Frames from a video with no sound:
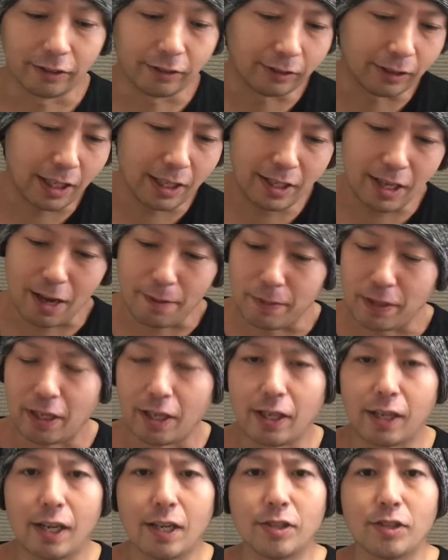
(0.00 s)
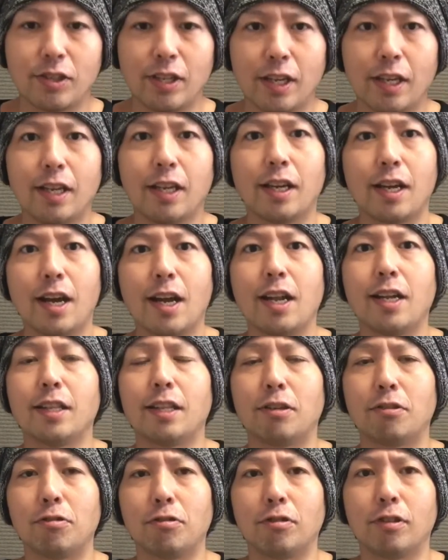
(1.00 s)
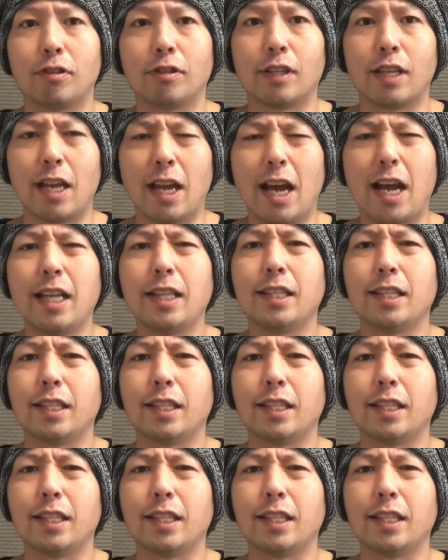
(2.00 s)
あなんだみたいな感じで絡んでくるっていうのね、あっ